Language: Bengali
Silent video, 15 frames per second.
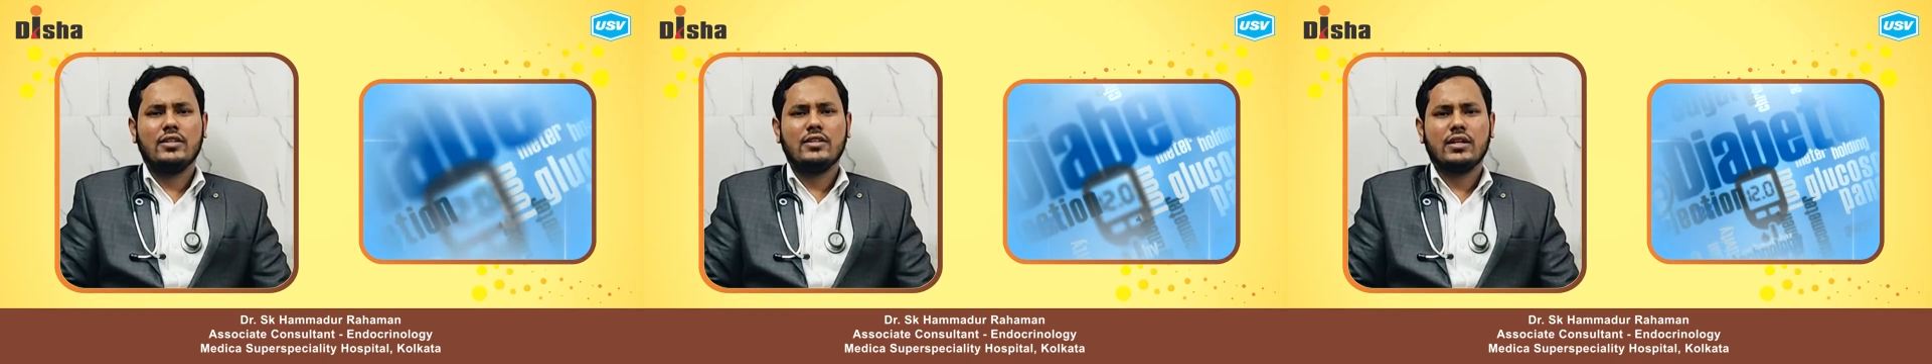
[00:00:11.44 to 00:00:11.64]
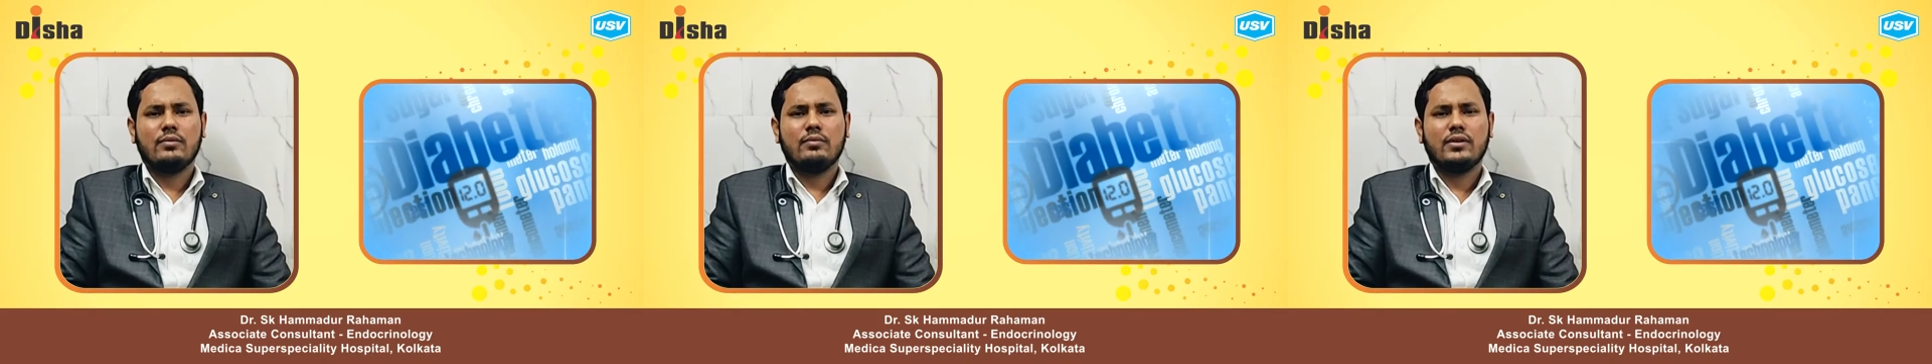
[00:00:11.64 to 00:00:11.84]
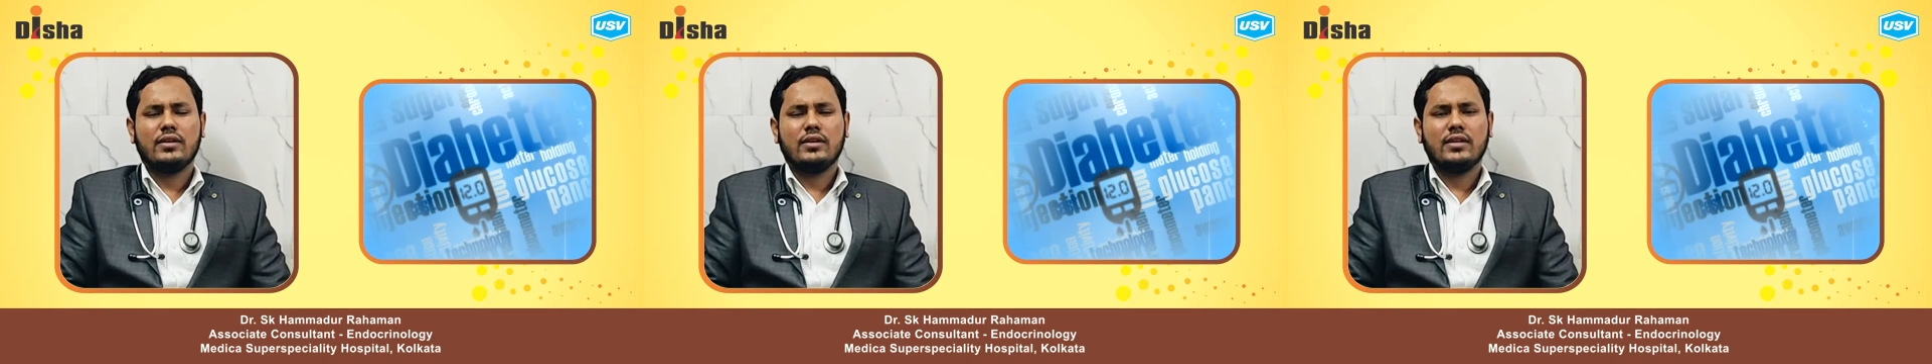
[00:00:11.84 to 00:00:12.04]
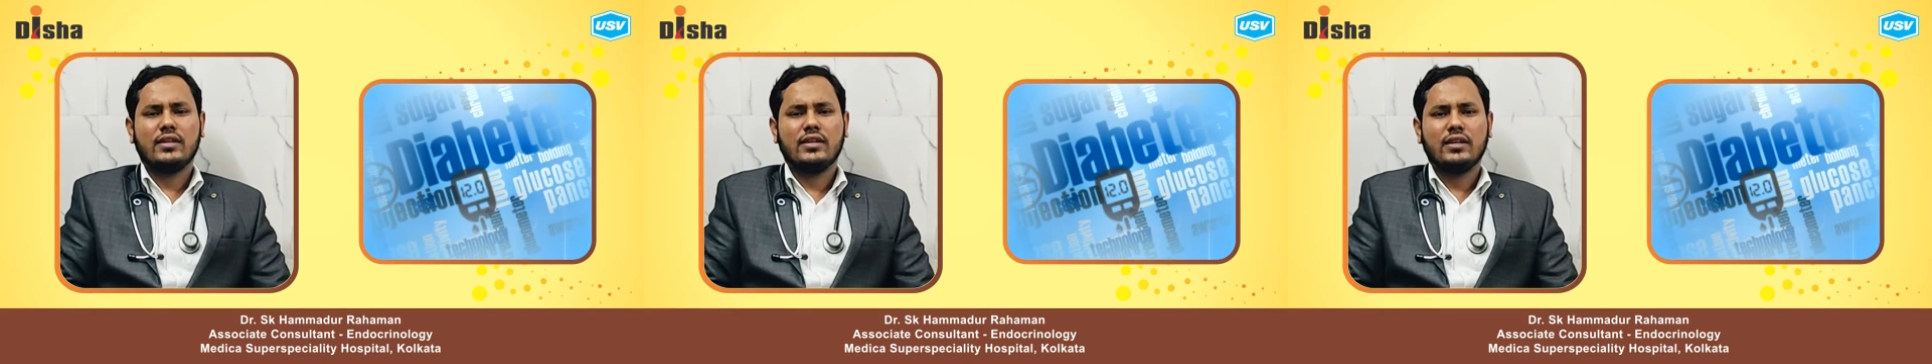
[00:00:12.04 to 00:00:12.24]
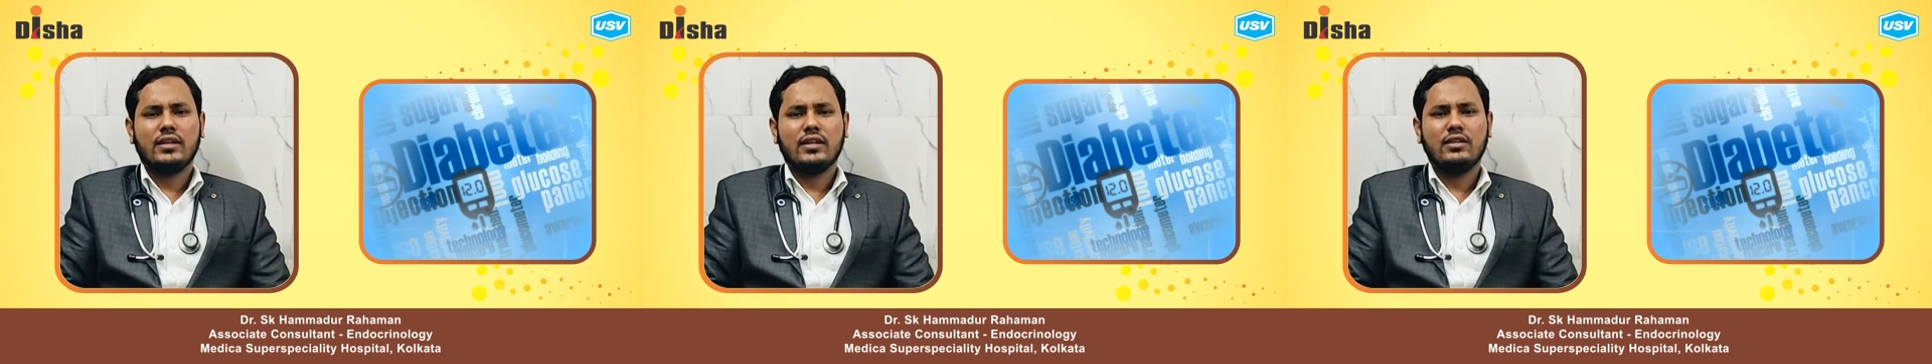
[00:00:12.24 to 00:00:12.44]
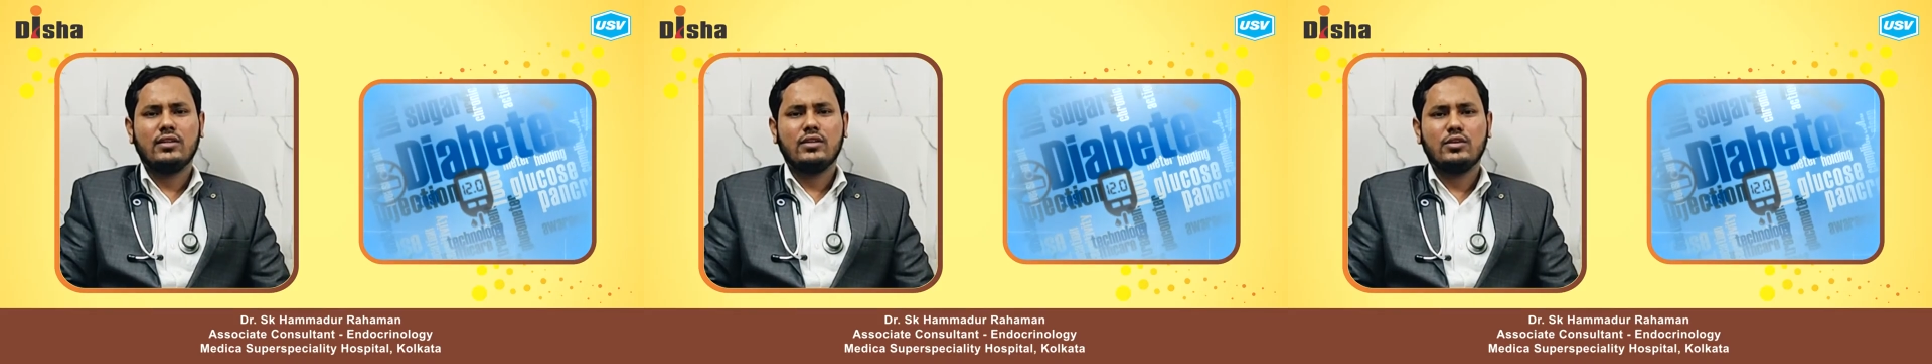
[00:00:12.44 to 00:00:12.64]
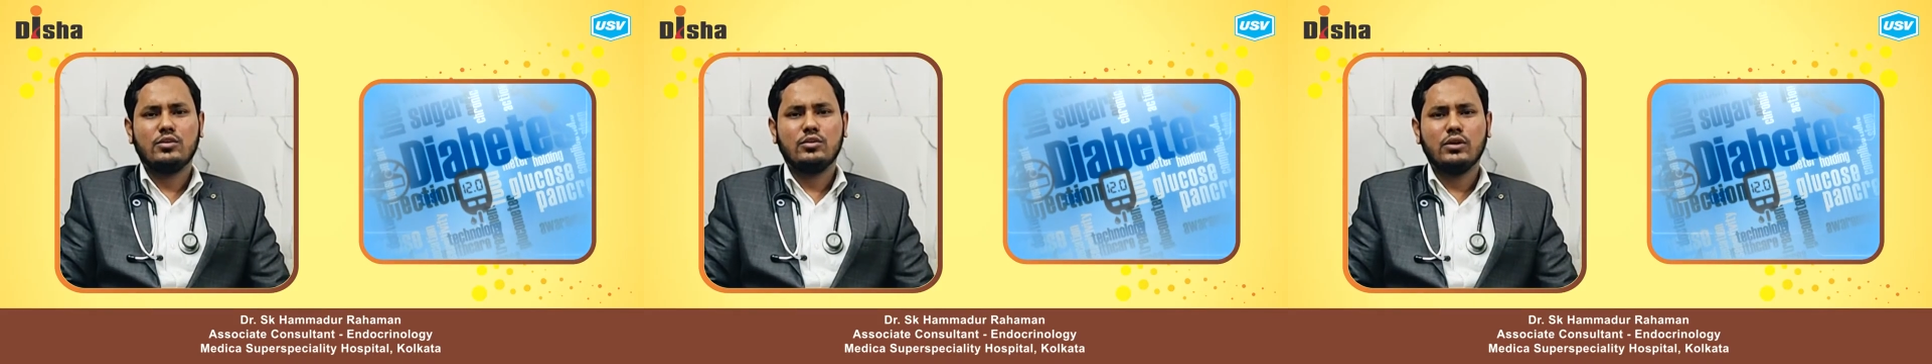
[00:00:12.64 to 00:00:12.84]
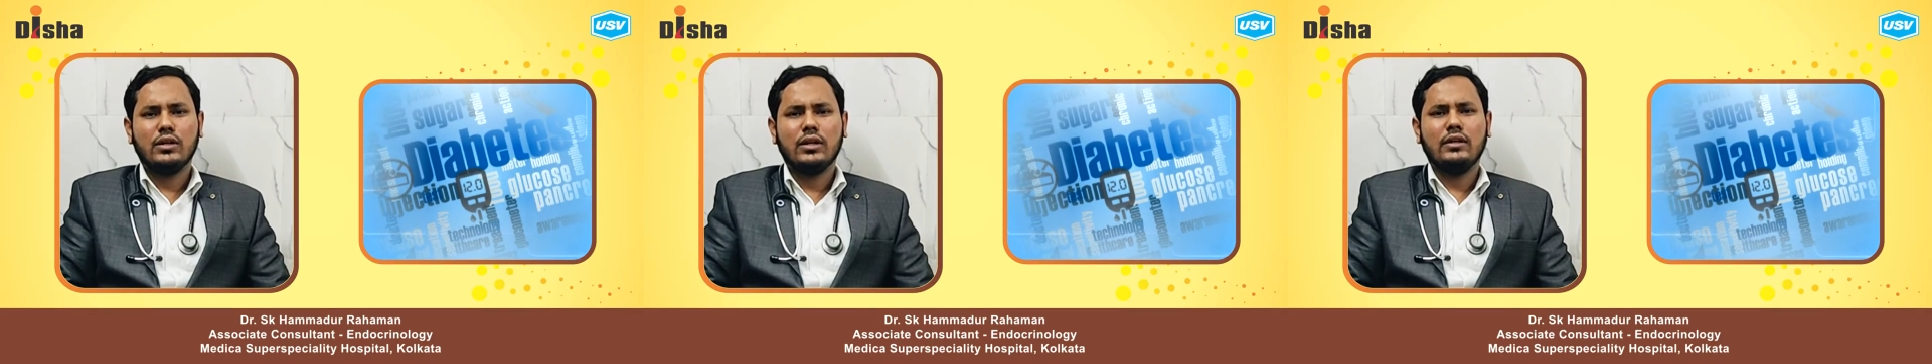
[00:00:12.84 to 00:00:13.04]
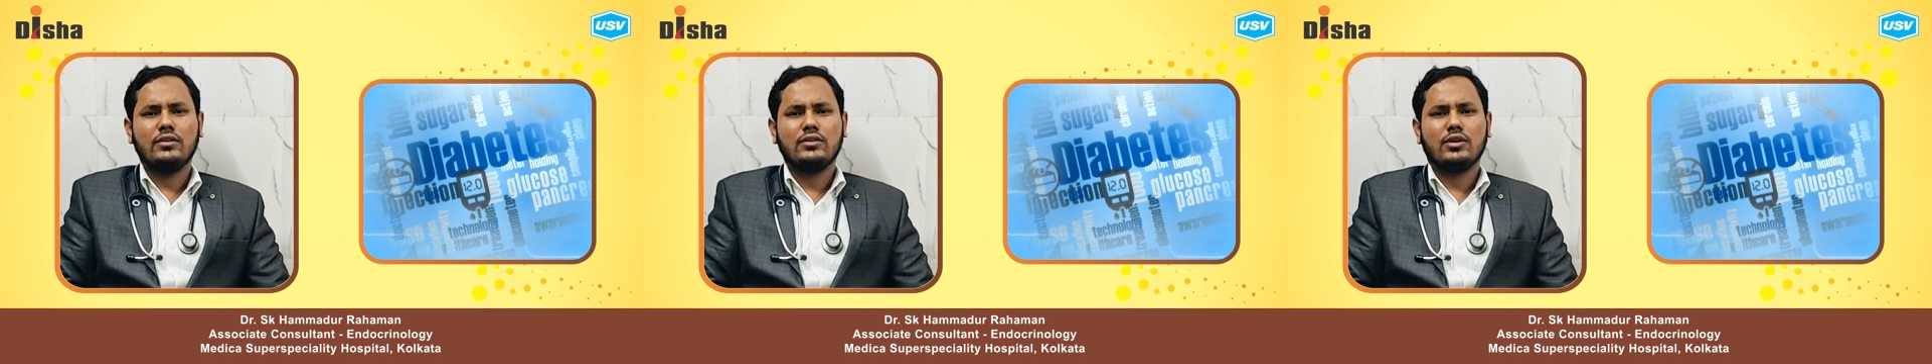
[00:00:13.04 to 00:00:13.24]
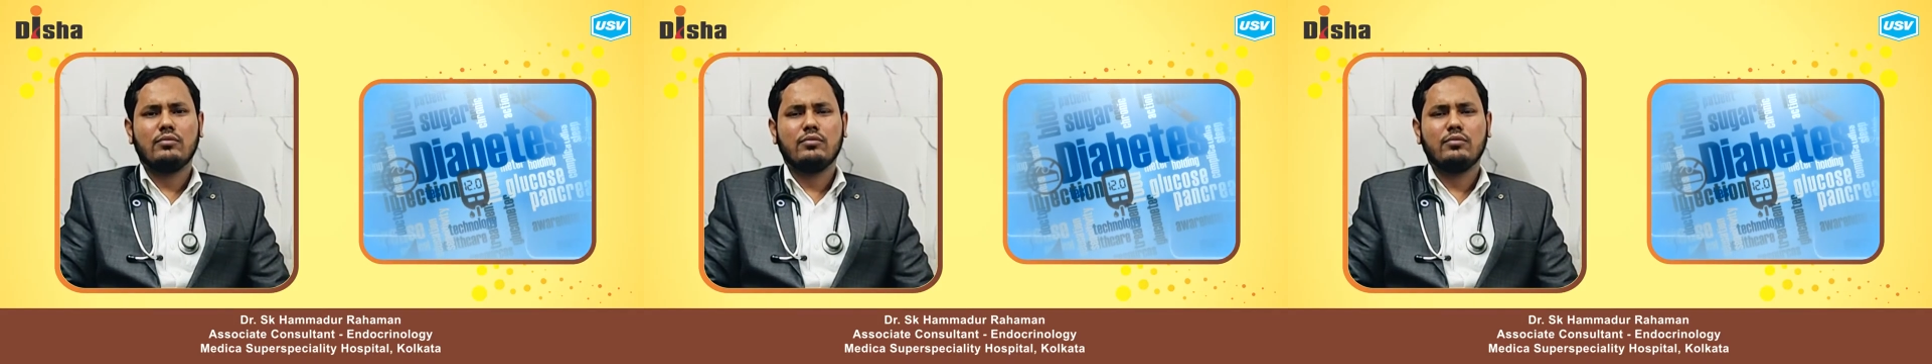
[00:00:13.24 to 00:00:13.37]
আজ আপনাদের ইনসুলিন